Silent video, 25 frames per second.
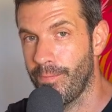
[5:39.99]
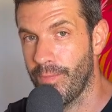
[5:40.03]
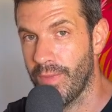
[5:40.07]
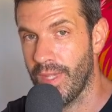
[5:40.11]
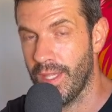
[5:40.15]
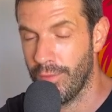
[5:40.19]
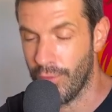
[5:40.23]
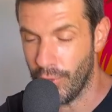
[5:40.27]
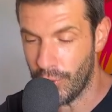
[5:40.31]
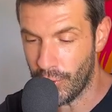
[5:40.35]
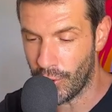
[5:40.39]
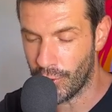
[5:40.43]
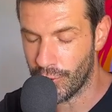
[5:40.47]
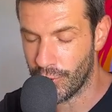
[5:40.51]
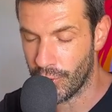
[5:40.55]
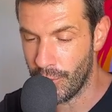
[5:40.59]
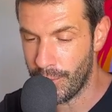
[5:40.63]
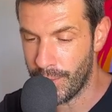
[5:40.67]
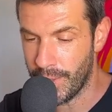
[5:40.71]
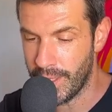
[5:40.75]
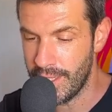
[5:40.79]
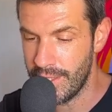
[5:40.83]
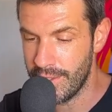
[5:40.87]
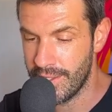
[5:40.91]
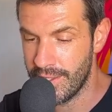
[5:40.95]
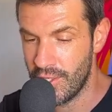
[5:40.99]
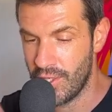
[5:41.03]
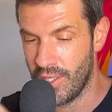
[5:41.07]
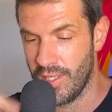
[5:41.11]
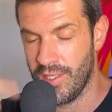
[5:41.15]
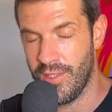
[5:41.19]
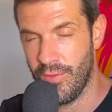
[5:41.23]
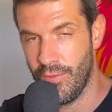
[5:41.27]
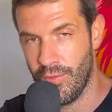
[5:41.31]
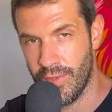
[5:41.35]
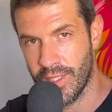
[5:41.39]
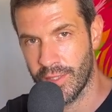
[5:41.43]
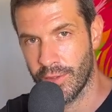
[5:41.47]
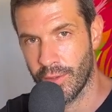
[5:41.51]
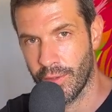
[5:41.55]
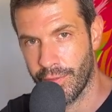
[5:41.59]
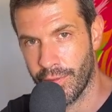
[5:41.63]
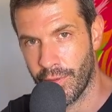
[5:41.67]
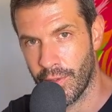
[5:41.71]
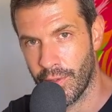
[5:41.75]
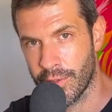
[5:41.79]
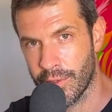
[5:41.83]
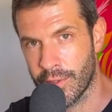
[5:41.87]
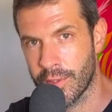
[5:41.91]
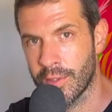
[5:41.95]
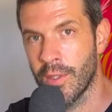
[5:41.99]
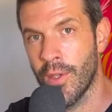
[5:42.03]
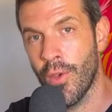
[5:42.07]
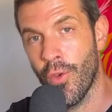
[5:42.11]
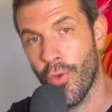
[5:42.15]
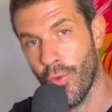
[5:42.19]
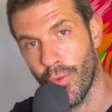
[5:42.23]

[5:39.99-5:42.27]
Et votre entreprise, déjà, si vous êtes en France,